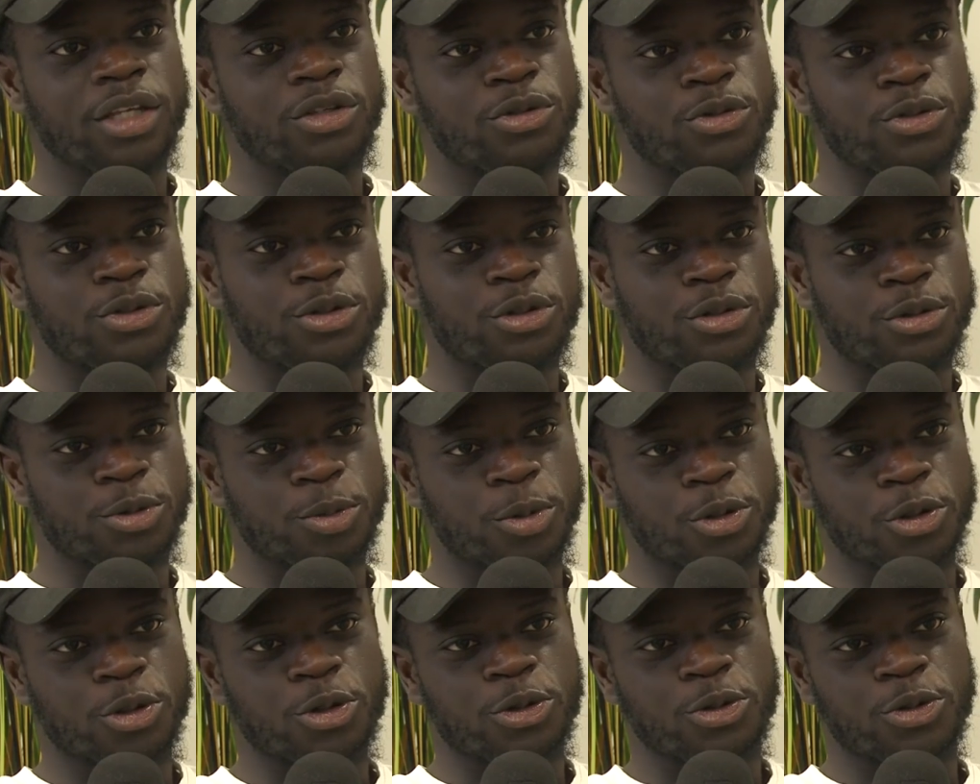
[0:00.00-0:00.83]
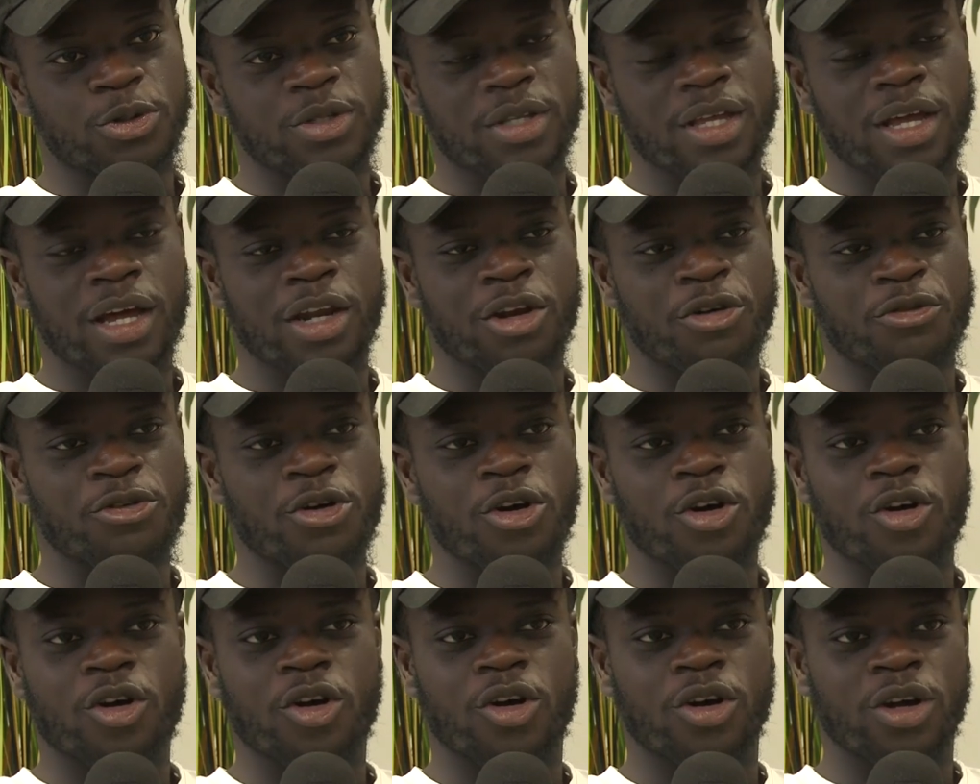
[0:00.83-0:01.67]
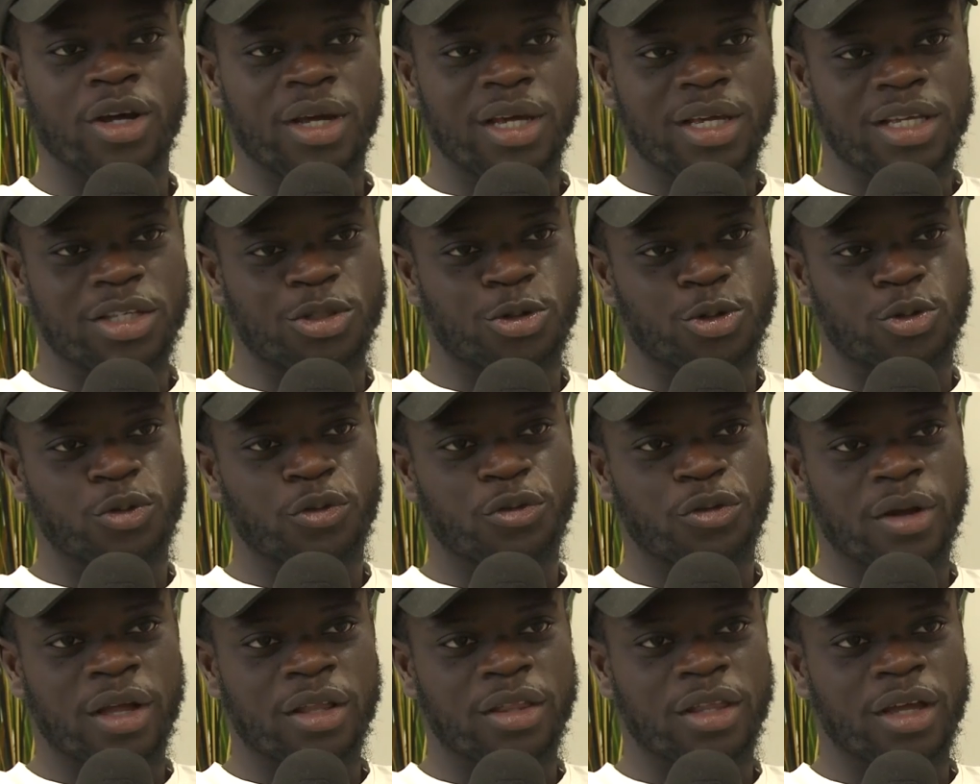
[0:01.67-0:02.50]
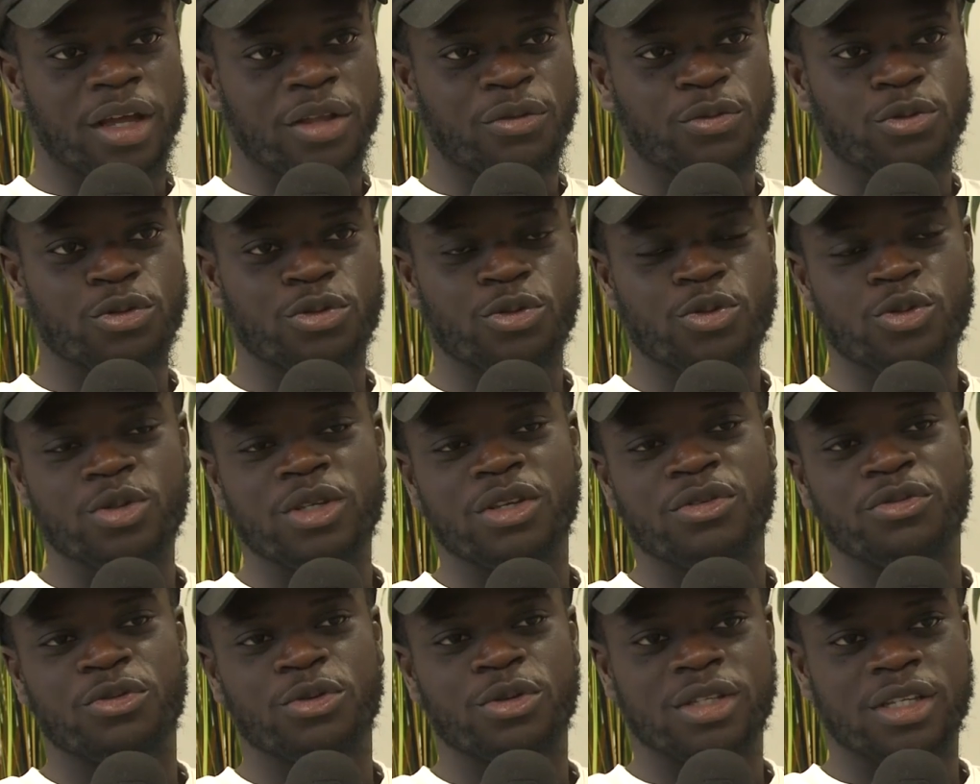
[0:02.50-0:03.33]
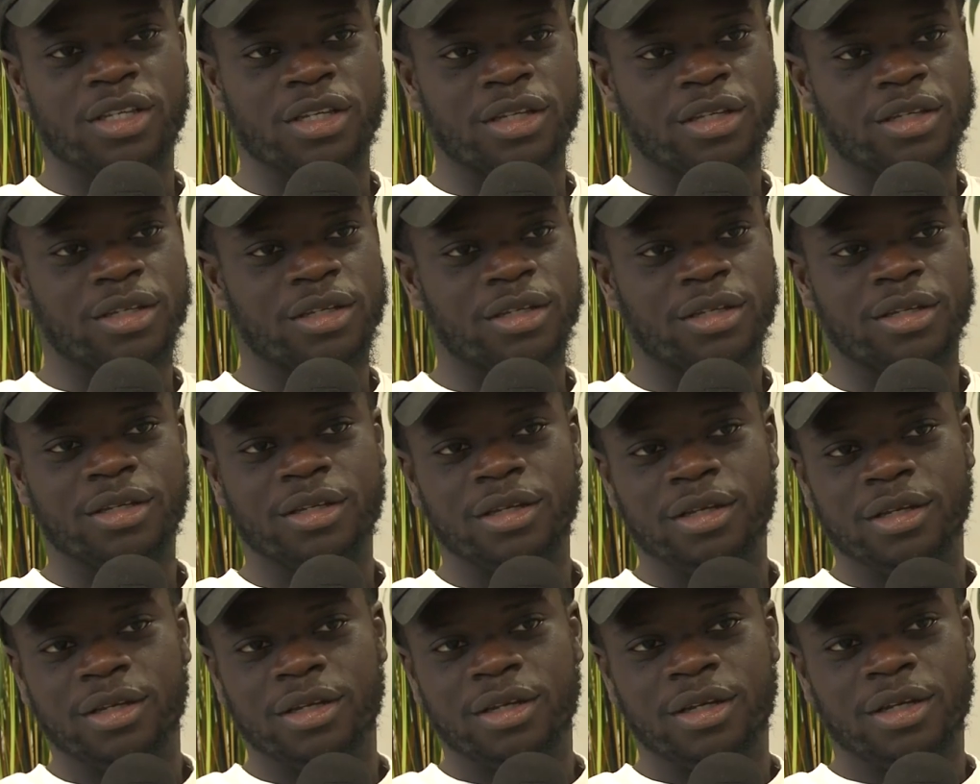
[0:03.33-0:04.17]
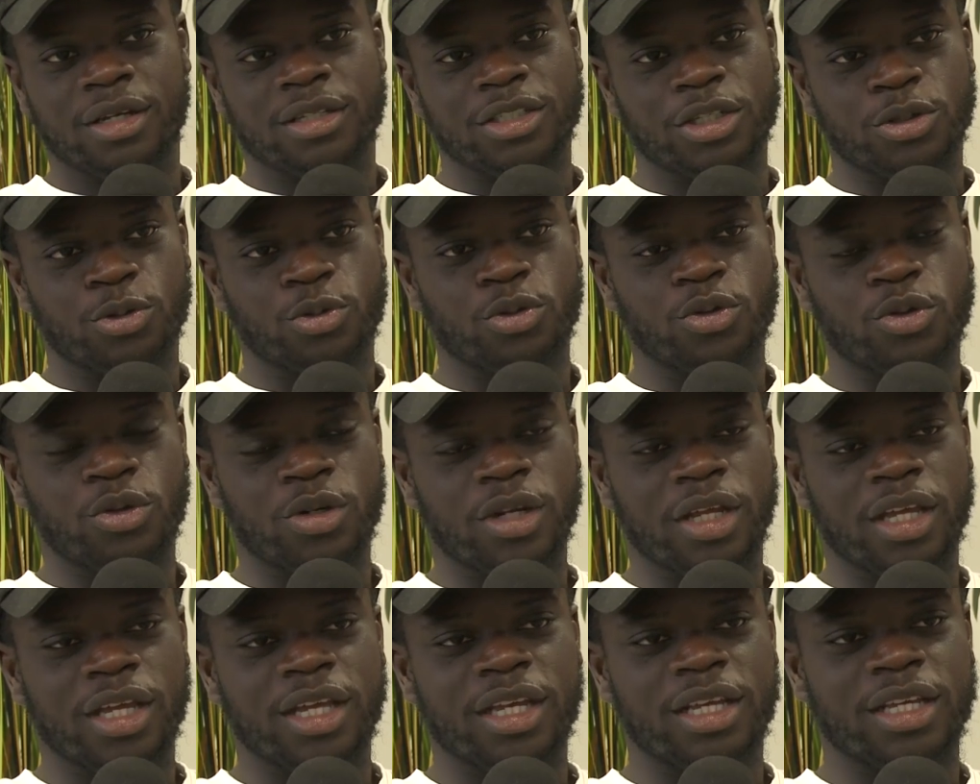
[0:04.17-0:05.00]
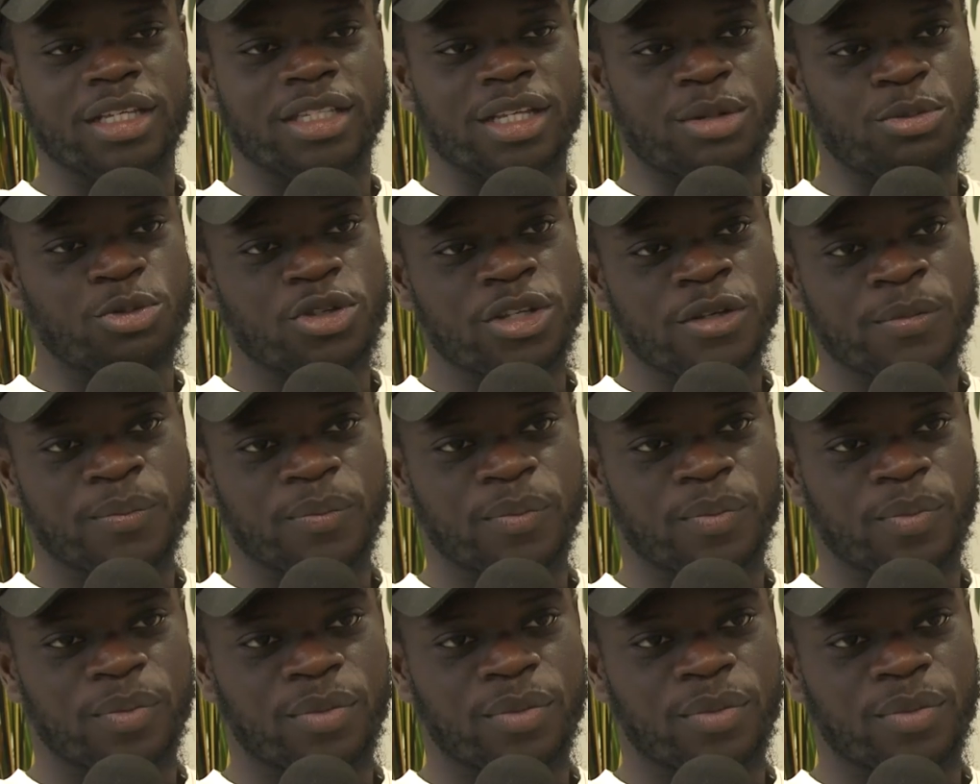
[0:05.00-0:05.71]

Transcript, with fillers: Et tu, je pense que tu sais, un enfant, quand il se retrouve sur un terrain de foot, tout ce qu'il veut, c'est tout donner et s'amuser.